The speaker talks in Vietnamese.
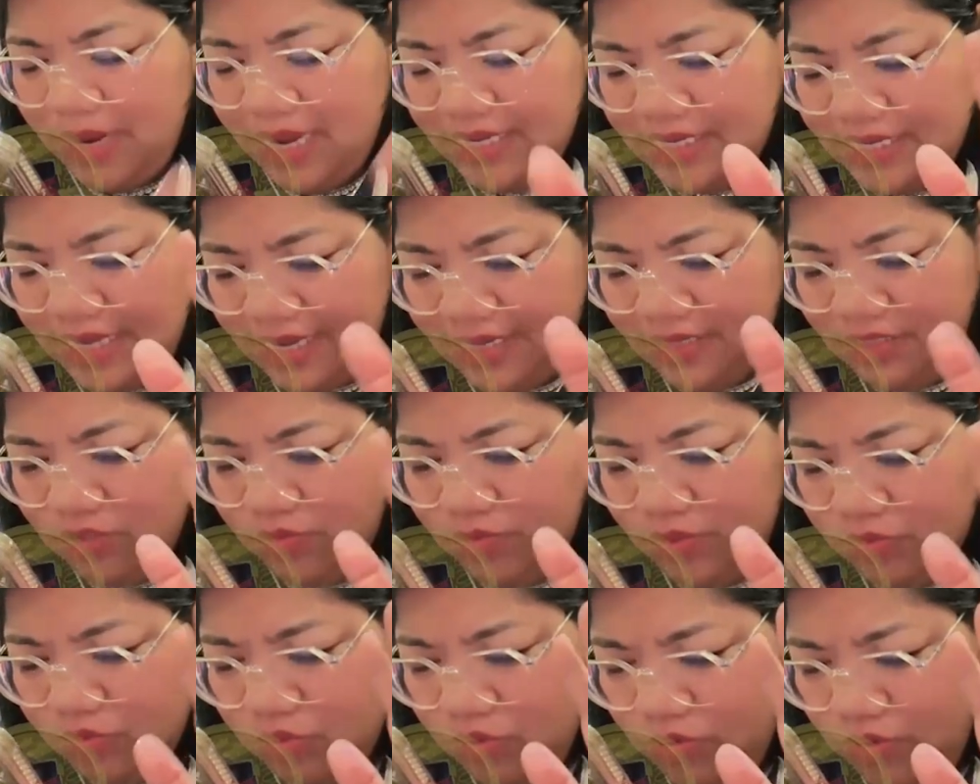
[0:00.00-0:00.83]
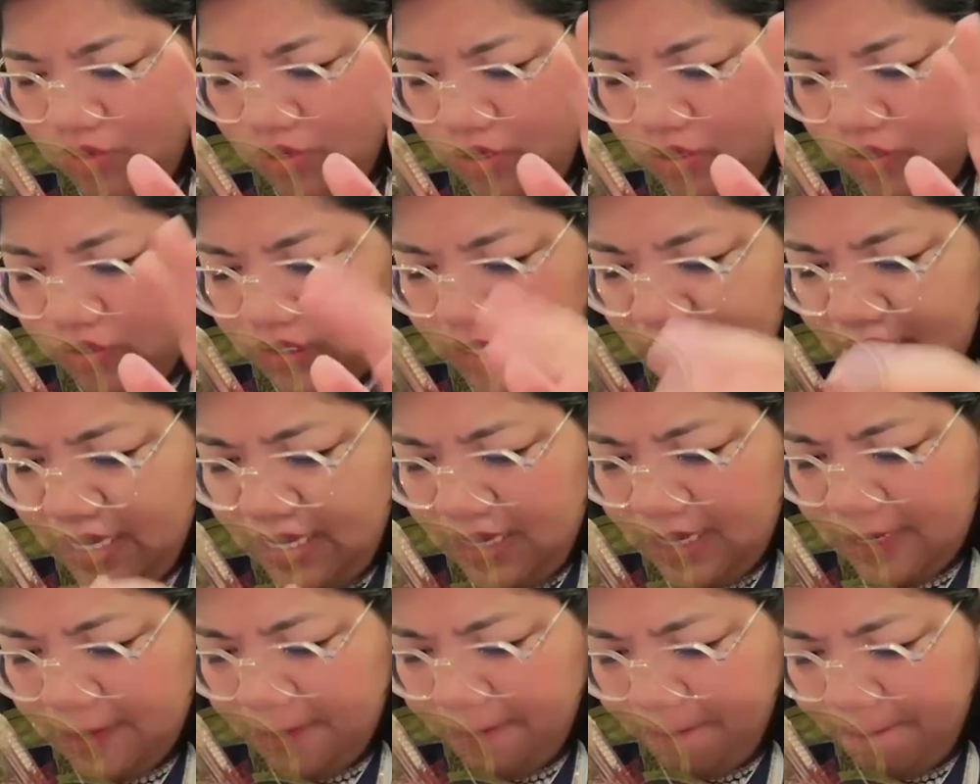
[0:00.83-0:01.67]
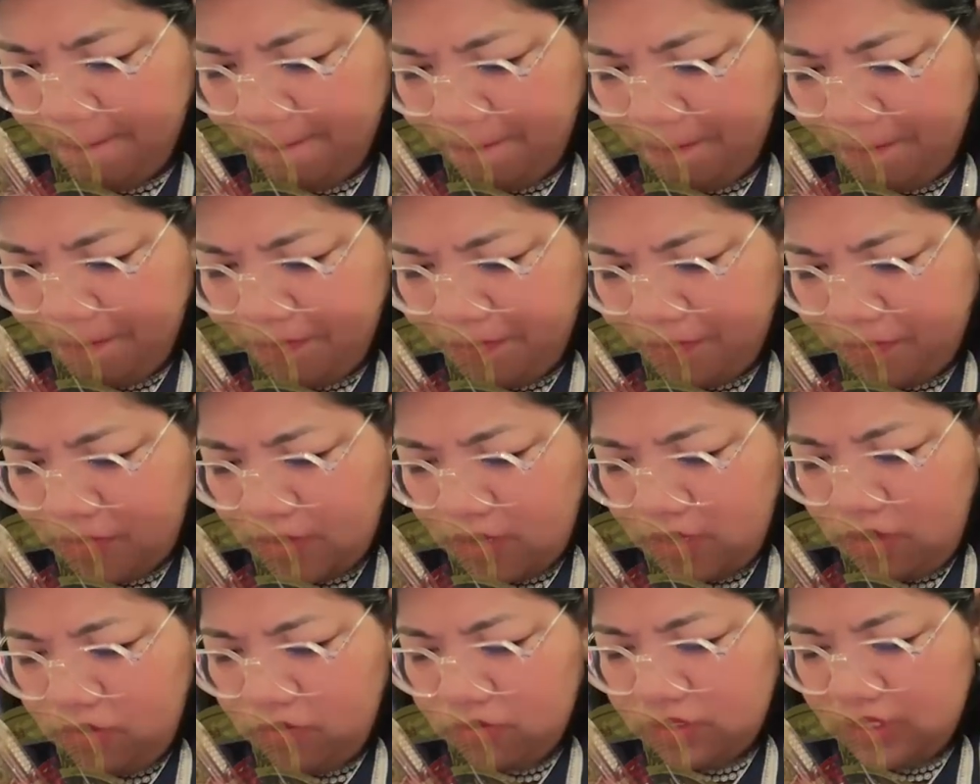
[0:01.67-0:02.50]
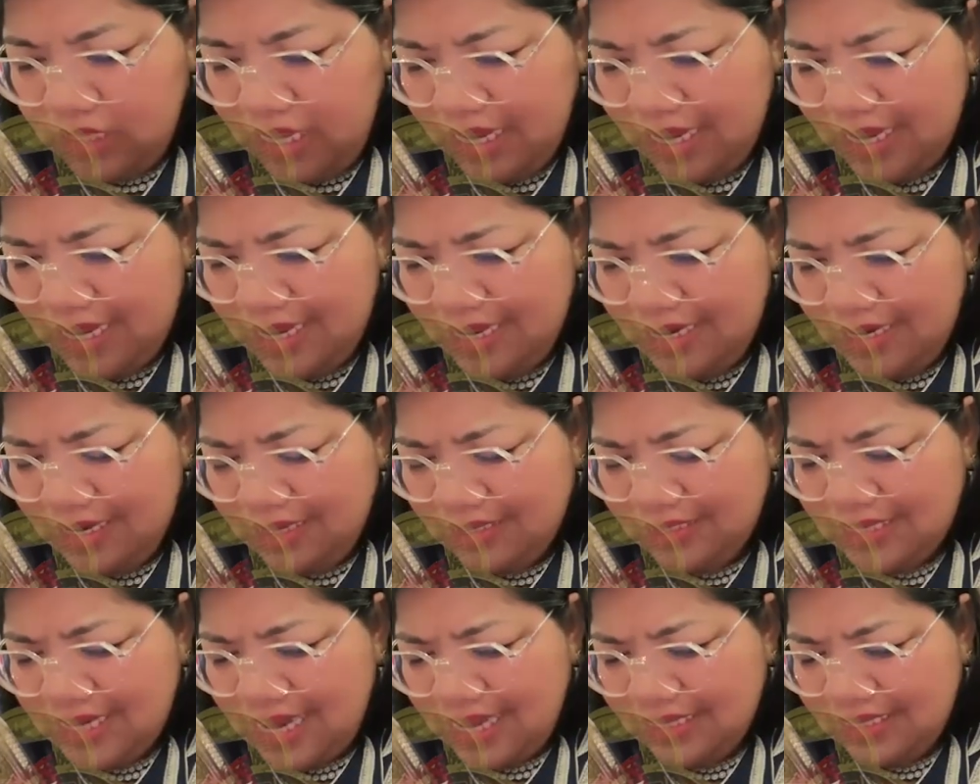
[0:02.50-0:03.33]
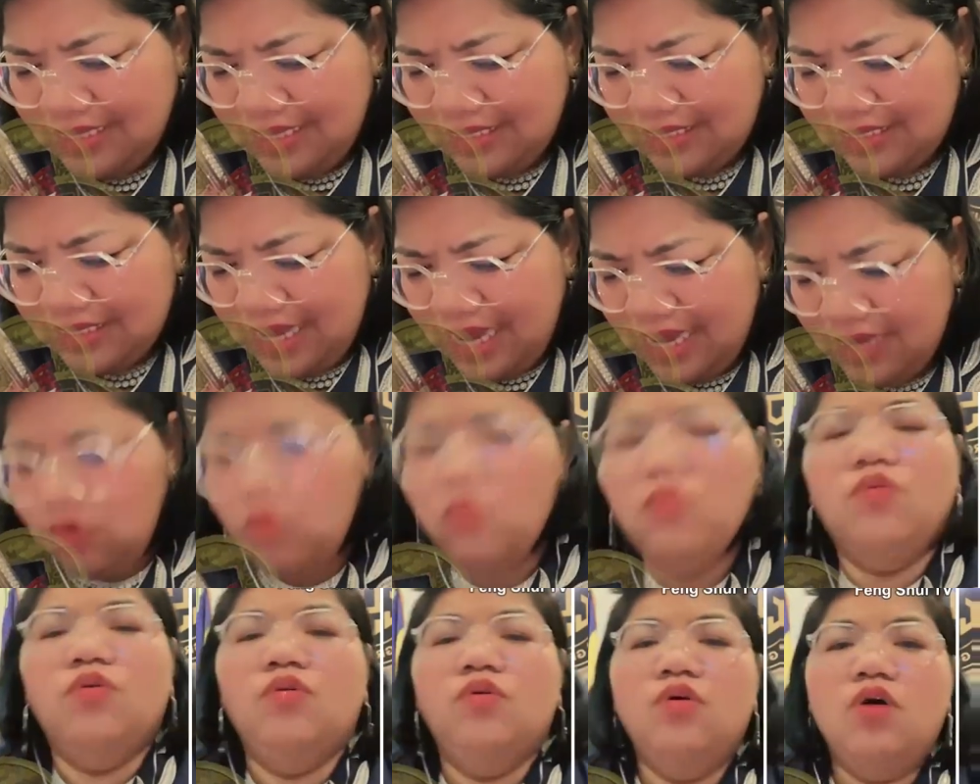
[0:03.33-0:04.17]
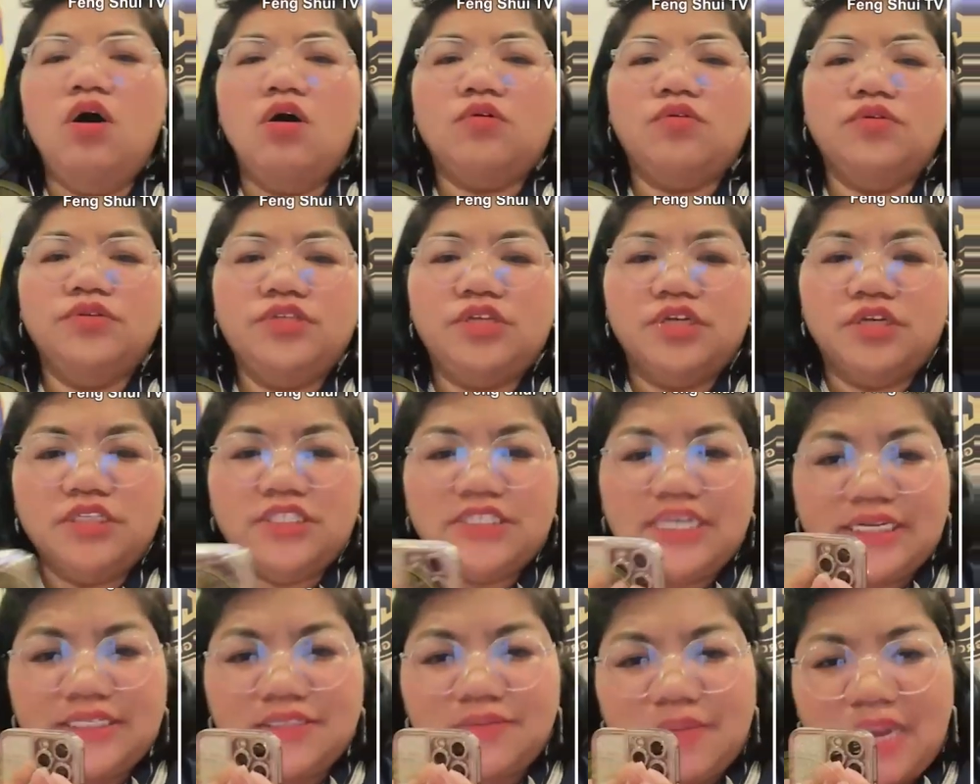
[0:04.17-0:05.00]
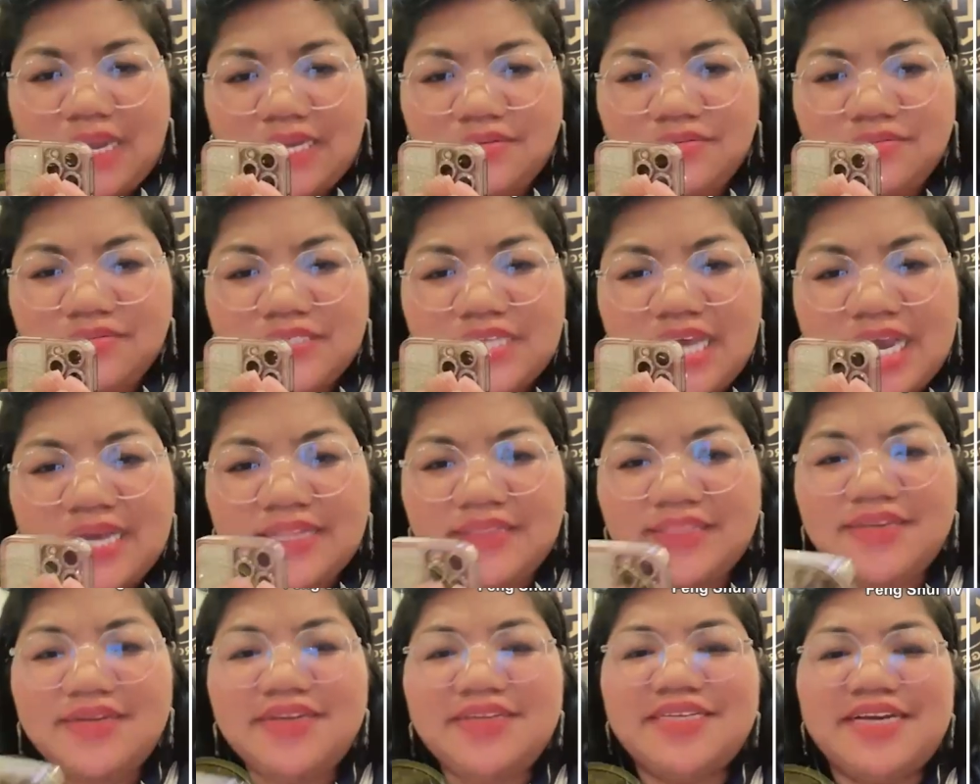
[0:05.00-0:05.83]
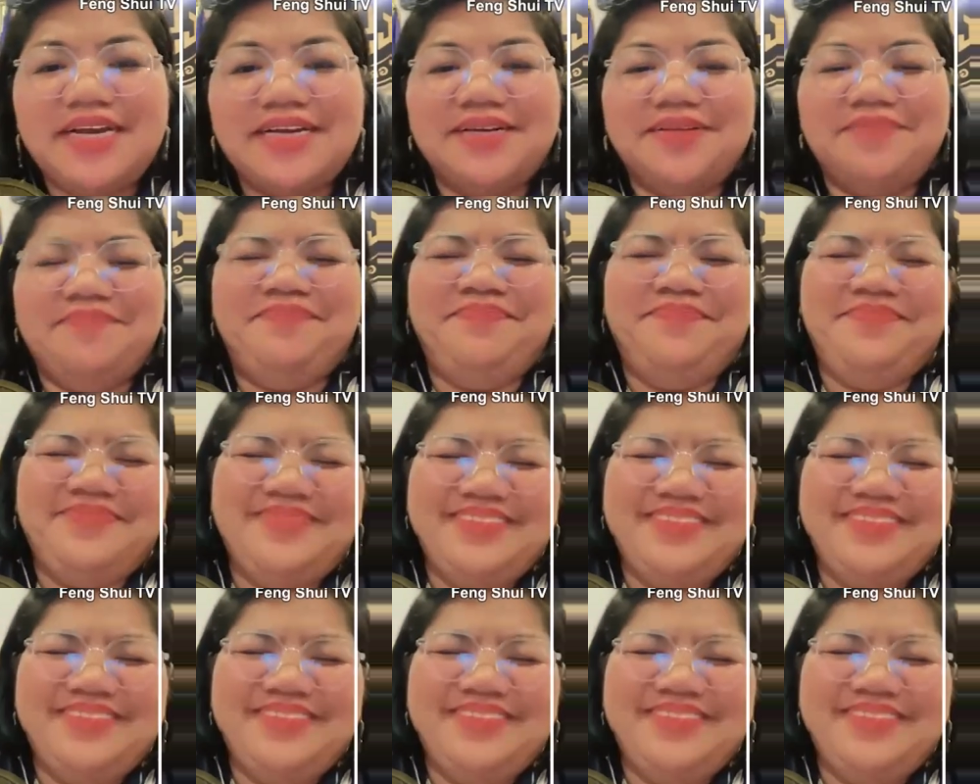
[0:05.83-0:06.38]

mai trái chỉ biết xua là ta ở ta ấy lấy căn tại sao đủ ở con chớn chạy dùng lạnh xa tiết nó chạy rồi